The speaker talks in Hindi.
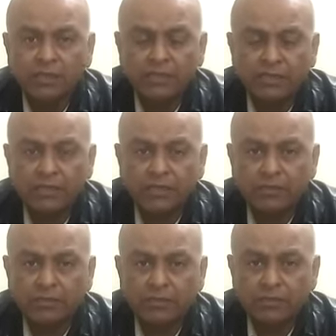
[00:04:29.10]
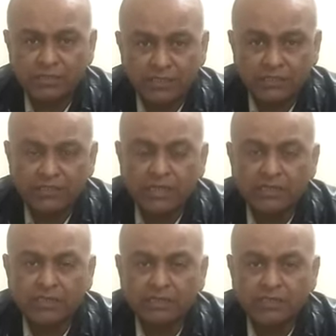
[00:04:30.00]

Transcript: कि इतादी क्या करते